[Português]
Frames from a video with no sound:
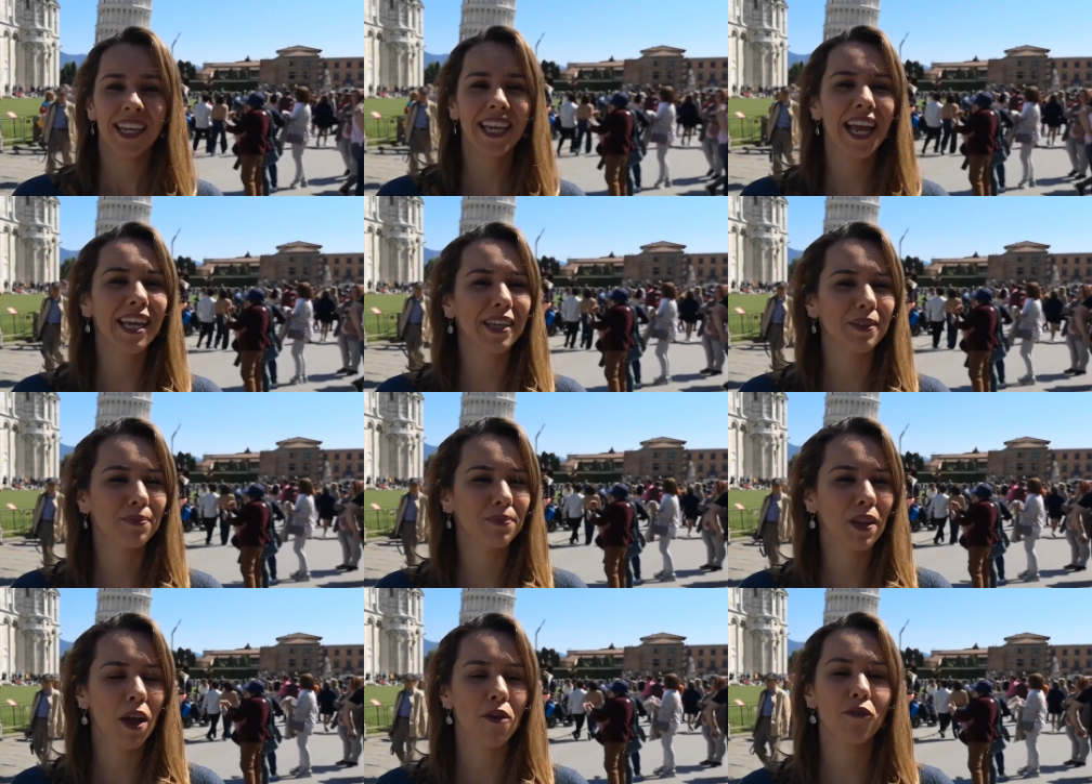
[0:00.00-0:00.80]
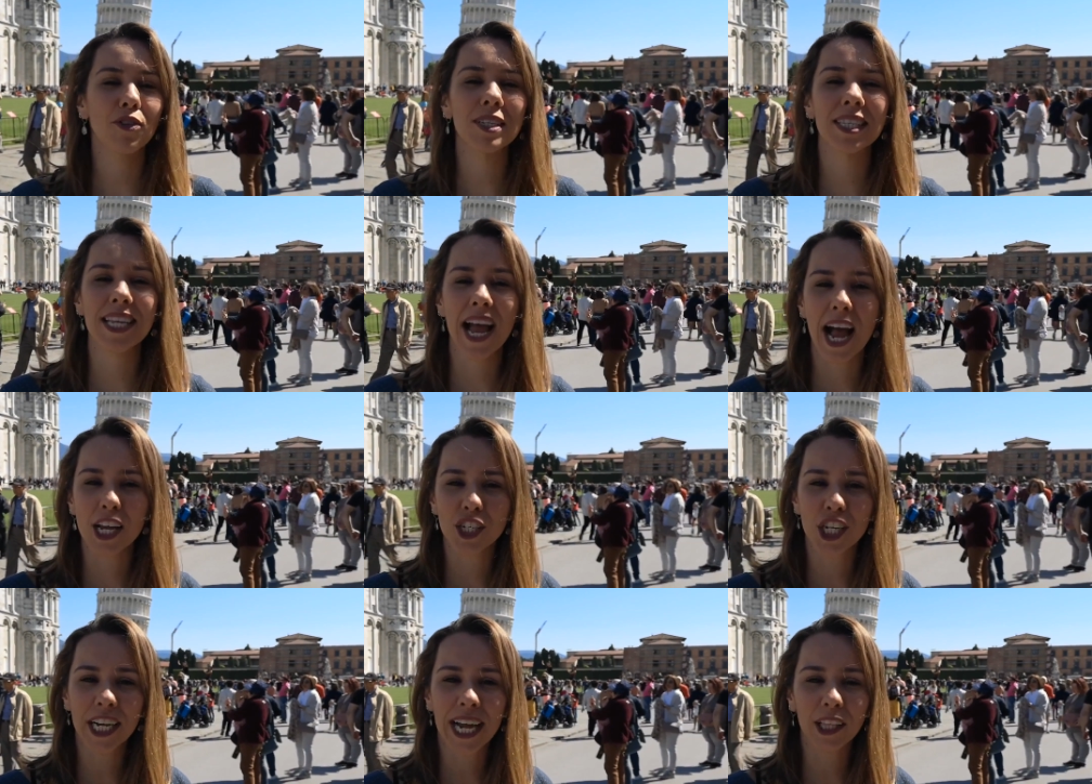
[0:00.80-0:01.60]
E aí? Você
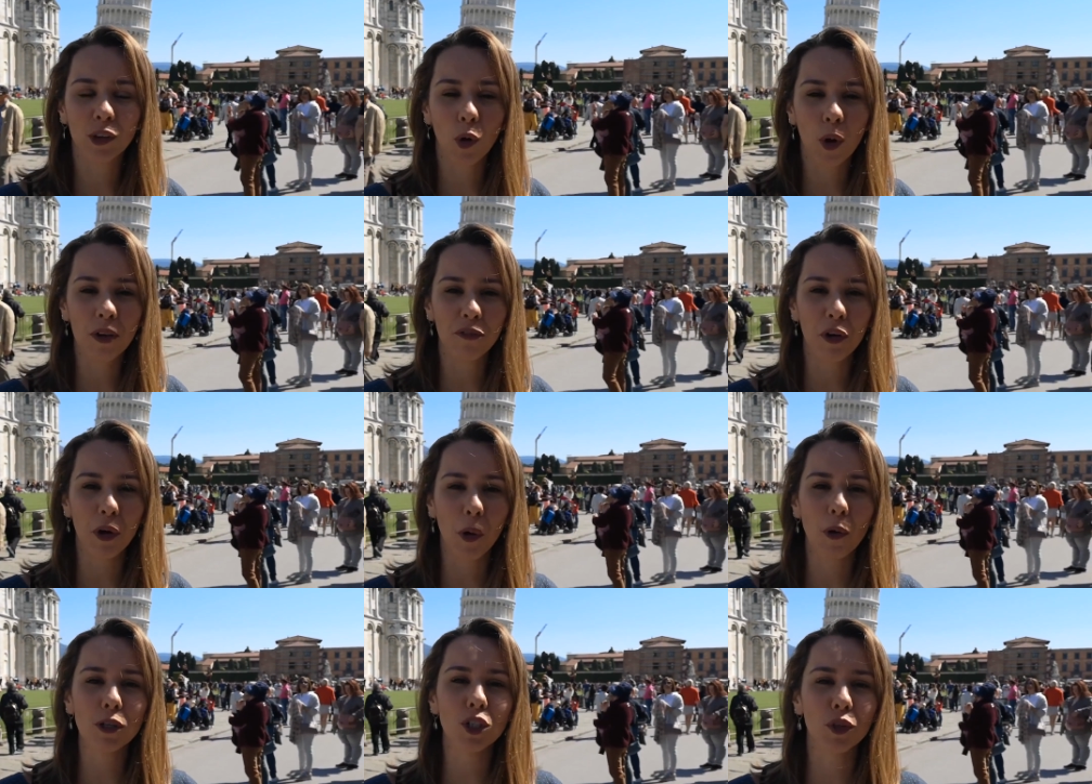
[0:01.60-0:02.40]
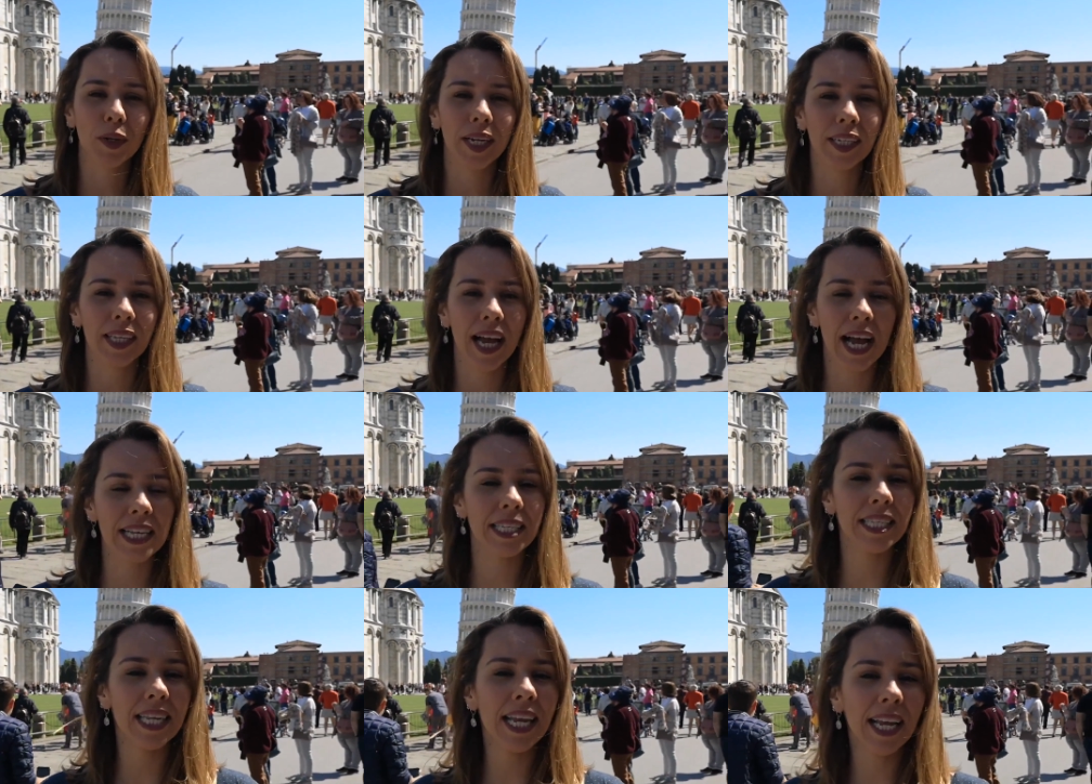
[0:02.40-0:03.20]
acha que a torre foi construída
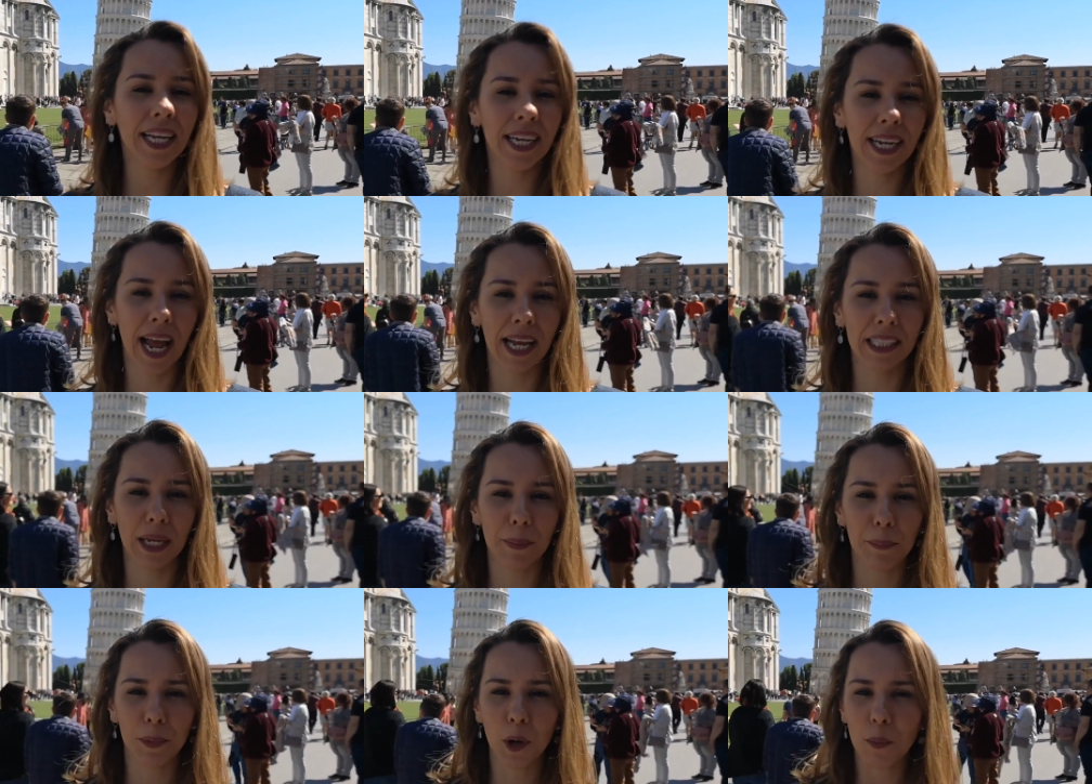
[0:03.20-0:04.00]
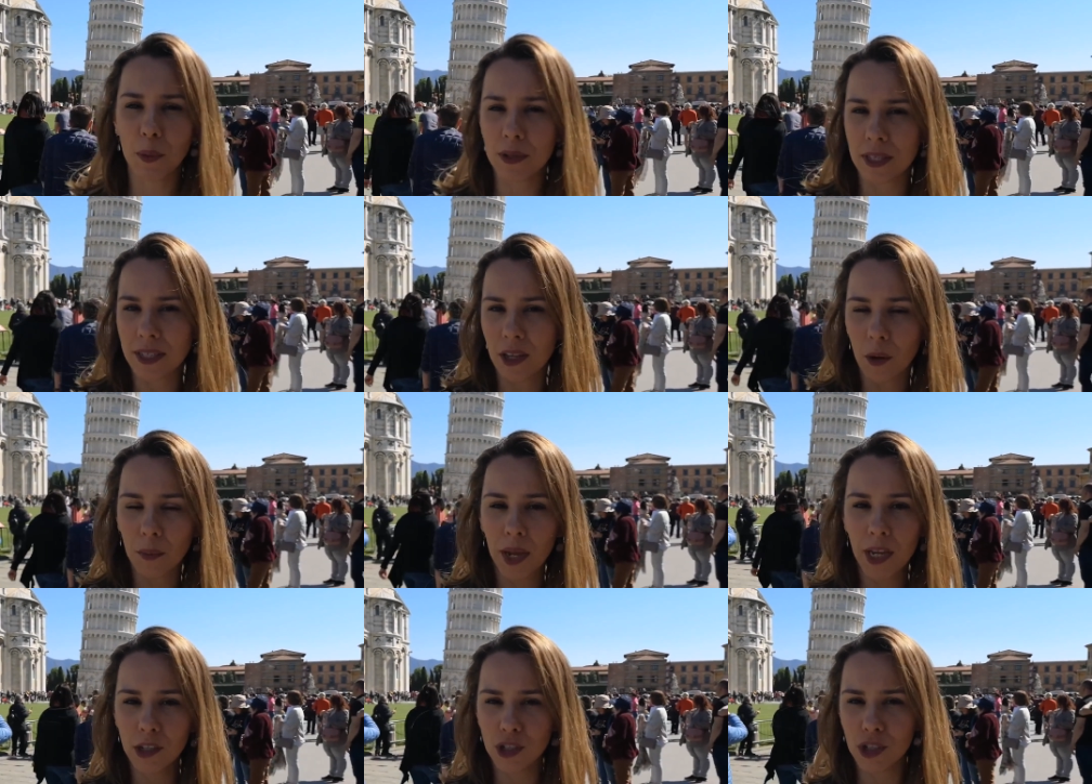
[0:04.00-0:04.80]
assim inclinada
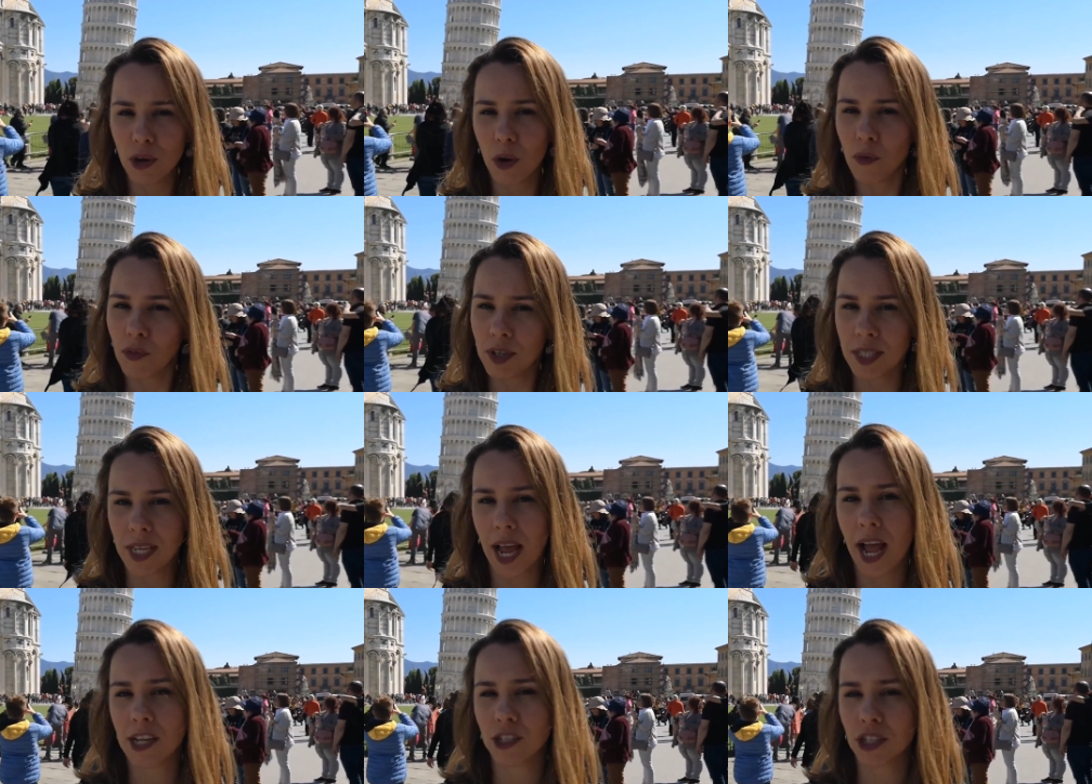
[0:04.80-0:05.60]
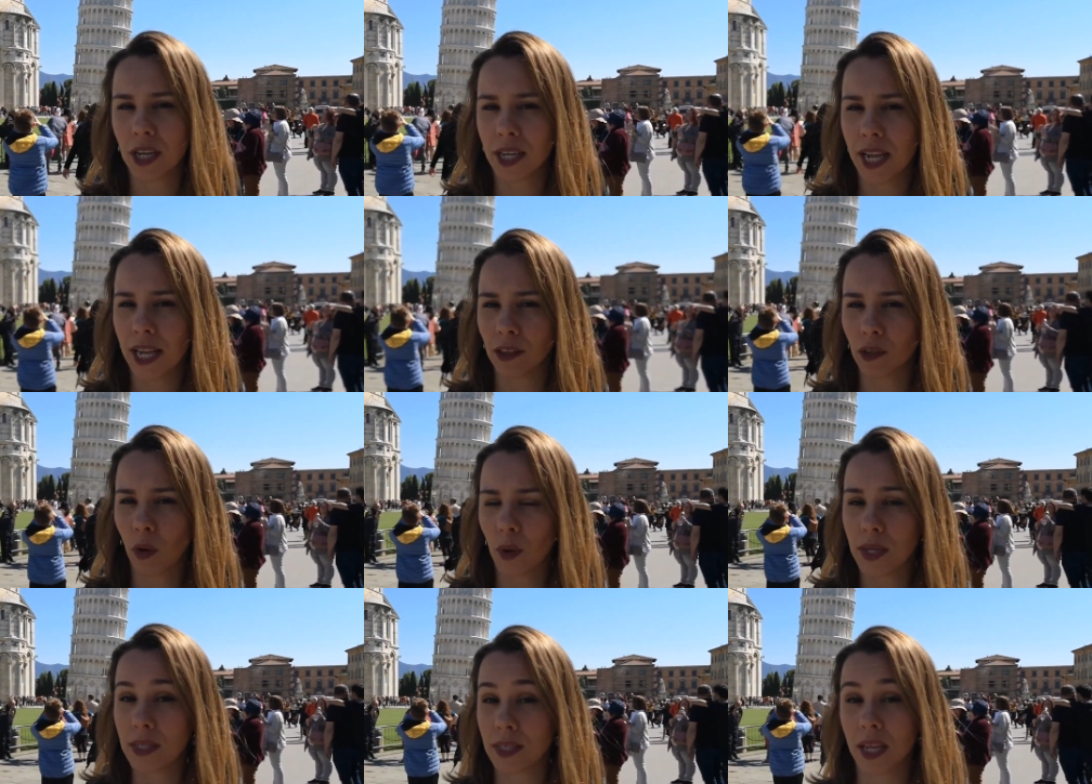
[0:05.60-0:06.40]
propositalmente ou você acha que a
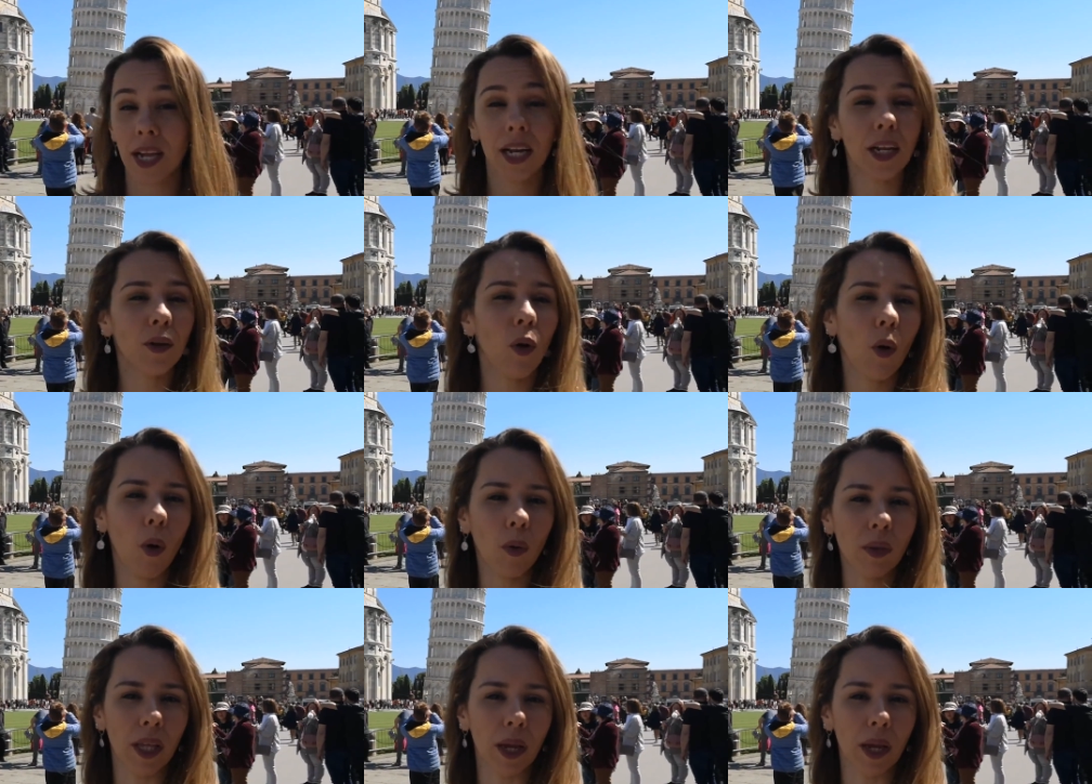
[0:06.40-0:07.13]
torre se inclinou com o